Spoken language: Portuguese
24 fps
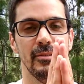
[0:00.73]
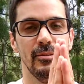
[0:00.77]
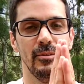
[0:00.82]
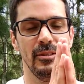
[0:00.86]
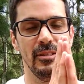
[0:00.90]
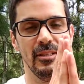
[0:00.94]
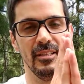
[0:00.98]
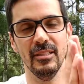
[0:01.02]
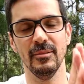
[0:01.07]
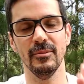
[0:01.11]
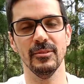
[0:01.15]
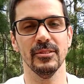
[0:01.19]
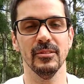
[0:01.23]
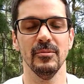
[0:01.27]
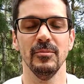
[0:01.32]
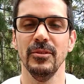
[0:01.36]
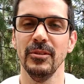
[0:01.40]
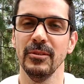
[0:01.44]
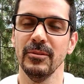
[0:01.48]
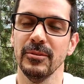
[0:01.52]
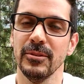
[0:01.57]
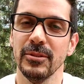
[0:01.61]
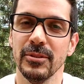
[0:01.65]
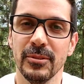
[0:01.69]
Olá, meus
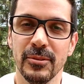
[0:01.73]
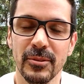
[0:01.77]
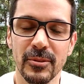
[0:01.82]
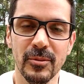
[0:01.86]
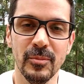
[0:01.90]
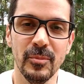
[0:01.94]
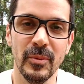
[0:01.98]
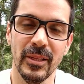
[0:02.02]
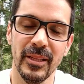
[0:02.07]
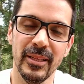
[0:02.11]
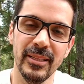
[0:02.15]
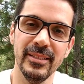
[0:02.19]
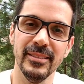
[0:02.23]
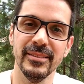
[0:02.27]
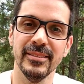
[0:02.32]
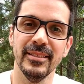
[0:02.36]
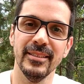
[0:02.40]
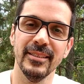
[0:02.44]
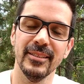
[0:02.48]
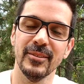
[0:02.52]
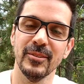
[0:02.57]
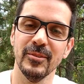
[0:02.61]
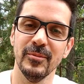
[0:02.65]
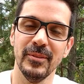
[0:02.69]
amigos, tudo
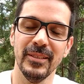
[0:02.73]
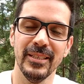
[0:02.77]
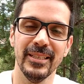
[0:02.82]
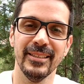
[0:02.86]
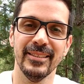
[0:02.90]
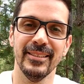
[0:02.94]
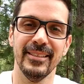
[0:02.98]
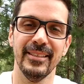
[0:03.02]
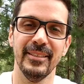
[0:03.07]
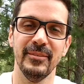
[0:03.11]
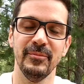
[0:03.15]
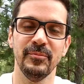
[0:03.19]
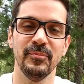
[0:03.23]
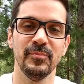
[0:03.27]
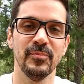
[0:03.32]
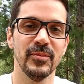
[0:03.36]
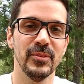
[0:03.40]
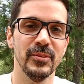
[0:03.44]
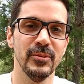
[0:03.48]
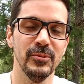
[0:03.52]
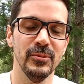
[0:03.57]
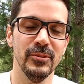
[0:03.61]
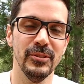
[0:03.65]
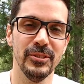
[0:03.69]
beleza? Como é que tá?
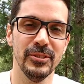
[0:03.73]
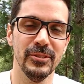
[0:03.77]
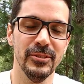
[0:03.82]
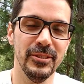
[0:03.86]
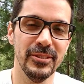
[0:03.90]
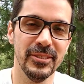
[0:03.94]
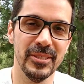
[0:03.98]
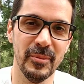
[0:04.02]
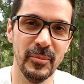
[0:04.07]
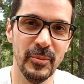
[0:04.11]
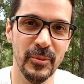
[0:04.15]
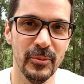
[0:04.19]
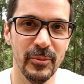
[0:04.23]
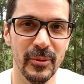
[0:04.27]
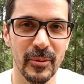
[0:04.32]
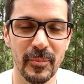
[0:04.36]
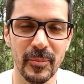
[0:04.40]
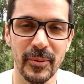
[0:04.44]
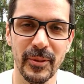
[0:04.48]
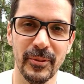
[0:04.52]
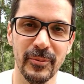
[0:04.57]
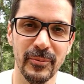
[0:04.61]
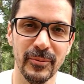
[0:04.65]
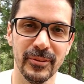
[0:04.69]
Hoje eu recebi uma
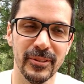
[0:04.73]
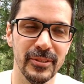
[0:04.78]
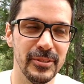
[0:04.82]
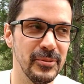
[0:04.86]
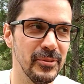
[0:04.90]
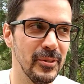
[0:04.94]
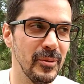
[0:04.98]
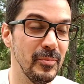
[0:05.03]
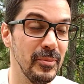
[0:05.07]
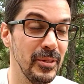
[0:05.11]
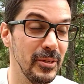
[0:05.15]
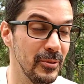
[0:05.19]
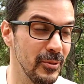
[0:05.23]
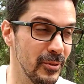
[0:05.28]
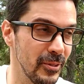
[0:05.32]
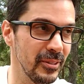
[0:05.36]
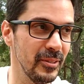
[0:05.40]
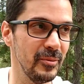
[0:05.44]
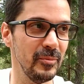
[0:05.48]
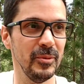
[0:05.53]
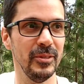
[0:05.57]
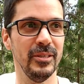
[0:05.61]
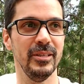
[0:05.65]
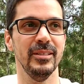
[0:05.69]
pergunta de uma
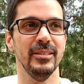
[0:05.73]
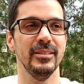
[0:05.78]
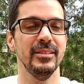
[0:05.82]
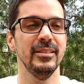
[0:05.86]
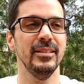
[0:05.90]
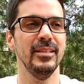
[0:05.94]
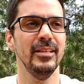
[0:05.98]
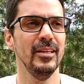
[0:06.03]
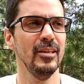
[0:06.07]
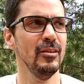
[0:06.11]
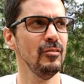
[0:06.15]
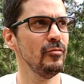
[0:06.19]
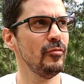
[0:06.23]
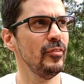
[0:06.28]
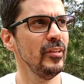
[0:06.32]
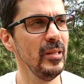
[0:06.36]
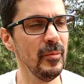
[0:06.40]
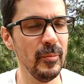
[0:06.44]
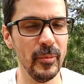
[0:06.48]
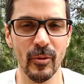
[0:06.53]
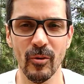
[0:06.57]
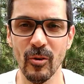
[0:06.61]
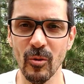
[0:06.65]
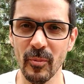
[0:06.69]
amigona minha.
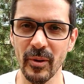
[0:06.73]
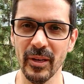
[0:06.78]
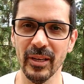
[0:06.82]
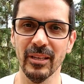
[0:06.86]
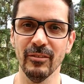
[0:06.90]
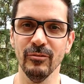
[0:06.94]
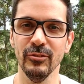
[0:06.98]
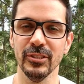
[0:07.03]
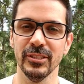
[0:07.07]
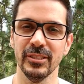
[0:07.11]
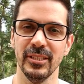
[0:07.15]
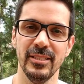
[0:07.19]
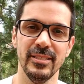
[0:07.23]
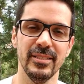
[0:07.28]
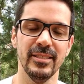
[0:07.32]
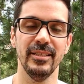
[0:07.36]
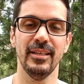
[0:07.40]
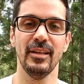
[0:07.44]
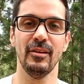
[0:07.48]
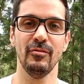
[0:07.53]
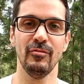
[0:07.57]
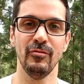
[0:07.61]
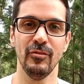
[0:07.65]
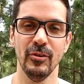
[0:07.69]
Felipe, como é que você
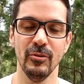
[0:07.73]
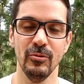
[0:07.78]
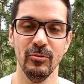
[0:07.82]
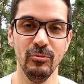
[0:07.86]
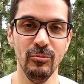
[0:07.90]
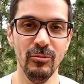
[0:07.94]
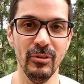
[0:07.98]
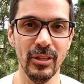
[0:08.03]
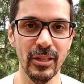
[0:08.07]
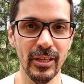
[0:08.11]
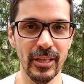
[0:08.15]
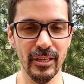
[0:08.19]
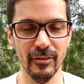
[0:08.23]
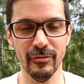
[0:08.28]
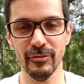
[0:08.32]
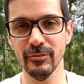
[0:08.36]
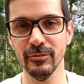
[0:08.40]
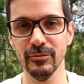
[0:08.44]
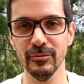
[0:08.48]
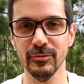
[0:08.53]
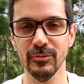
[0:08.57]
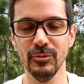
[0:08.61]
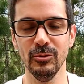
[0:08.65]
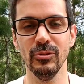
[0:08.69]
escreveu um
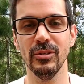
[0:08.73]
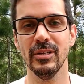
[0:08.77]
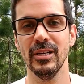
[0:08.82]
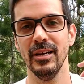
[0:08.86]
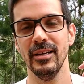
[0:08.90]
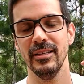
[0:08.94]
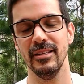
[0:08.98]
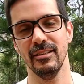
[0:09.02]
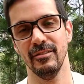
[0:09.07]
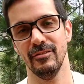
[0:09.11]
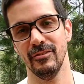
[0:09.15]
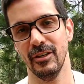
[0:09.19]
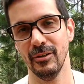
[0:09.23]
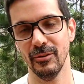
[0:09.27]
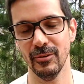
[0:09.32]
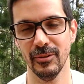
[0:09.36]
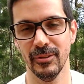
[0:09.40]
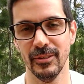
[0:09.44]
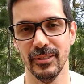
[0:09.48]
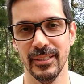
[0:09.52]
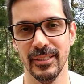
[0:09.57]
livro no carnaval?